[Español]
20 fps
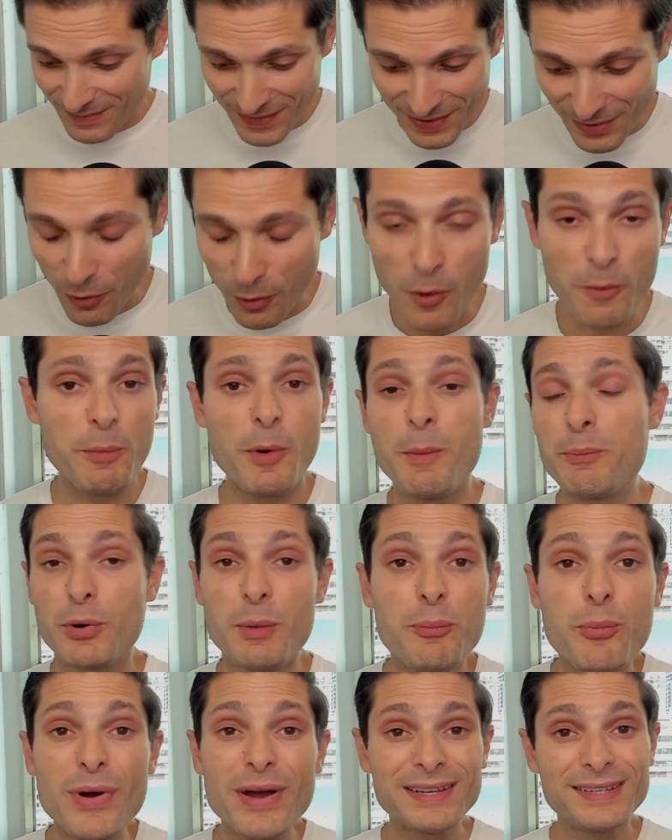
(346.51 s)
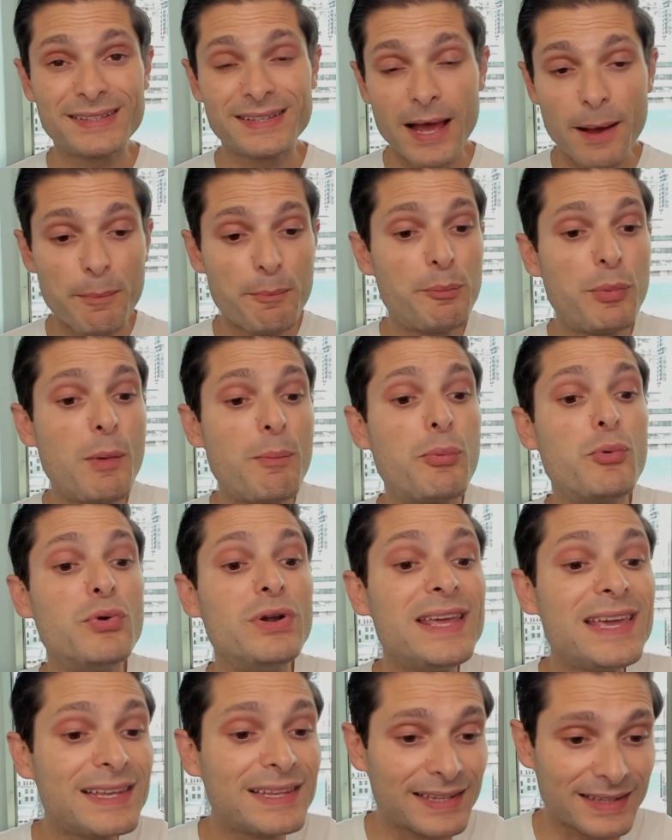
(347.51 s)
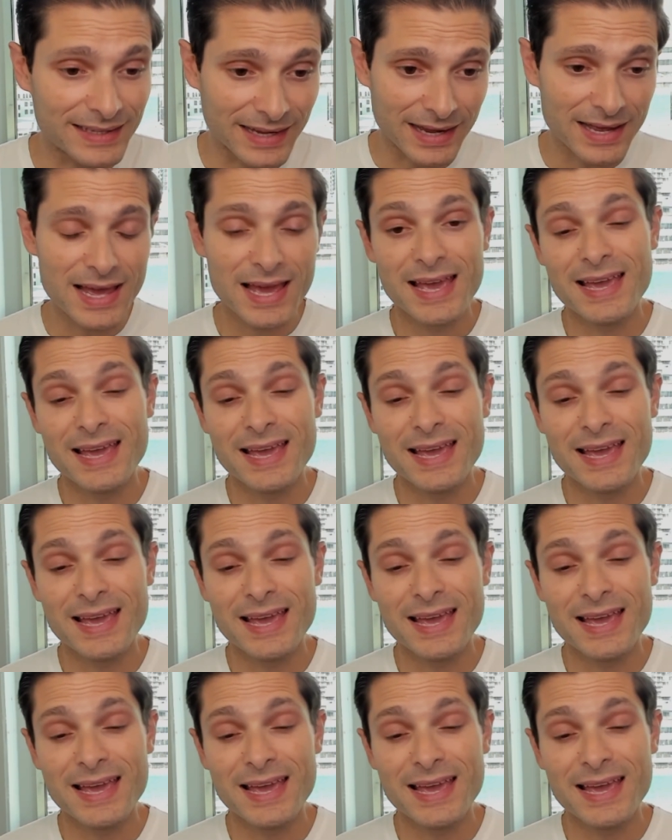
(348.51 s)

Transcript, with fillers: eh, propuesta populista.